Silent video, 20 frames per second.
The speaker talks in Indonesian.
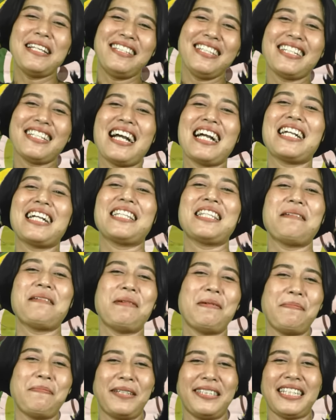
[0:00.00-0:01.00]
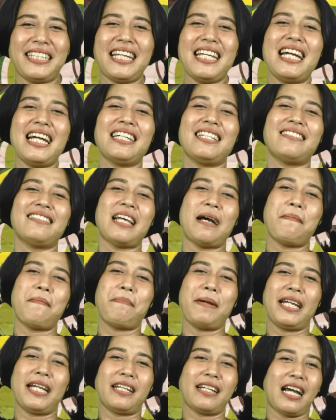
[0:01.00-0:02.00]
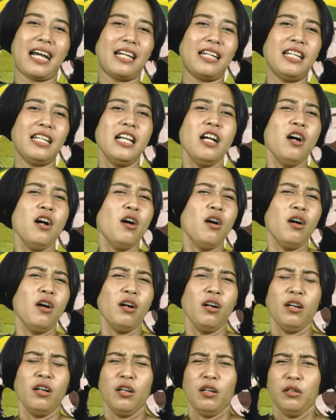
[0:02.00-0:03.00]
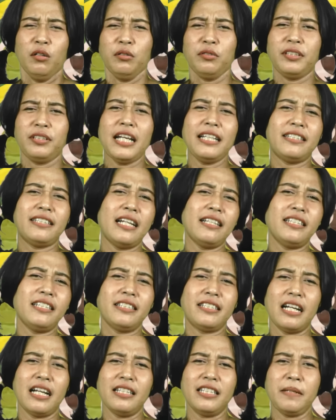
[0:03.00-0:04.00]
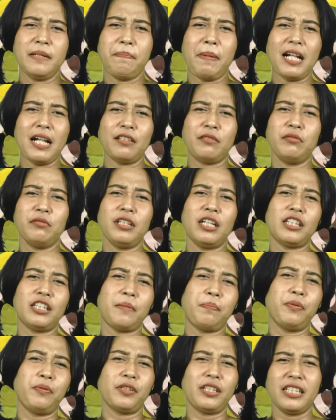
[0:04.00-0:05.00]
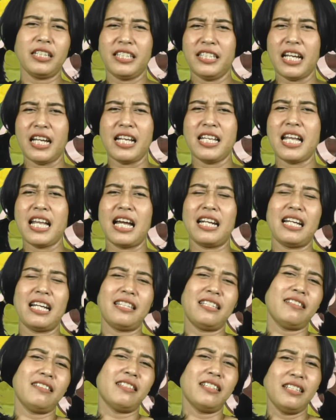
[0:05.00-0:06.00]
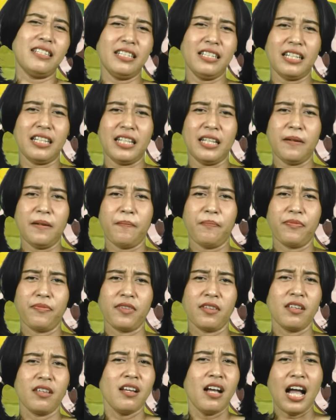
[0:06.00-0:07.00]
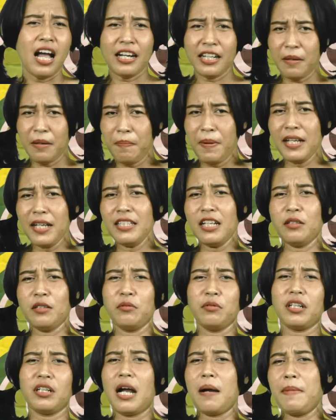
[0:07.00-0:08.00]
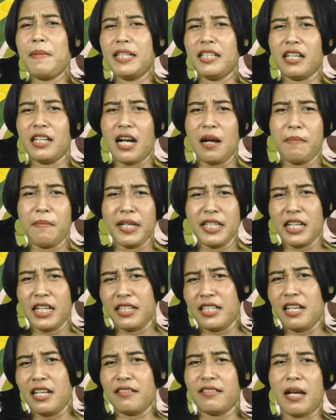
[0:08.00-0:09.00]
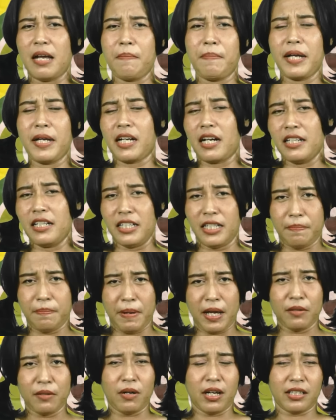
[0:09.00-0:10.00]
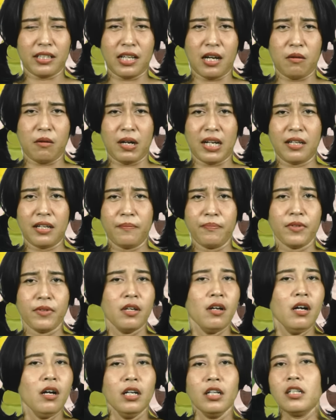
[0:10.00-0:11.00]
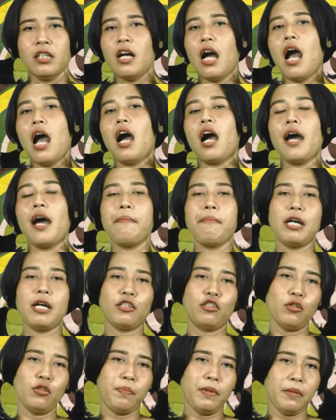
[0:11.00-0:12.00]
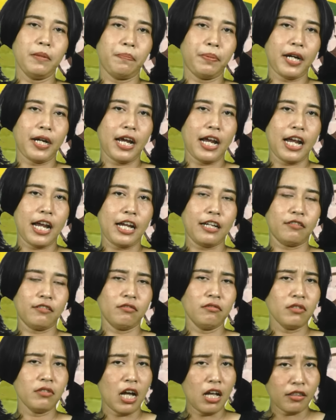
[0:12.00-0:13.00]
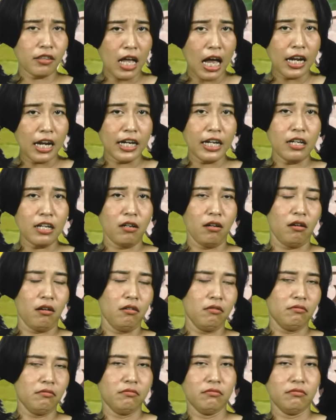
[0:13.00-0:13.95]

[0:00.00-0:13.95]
Masihkah kita mempercayai yang disampaikan? Usai janji-janji palsunya terbukti dia hianati sendiri. Ada banyak tuh rekaman-rekaman yang dia sampaikan di depan wartawan. Nggak akan maju pilpres. Nyatane yo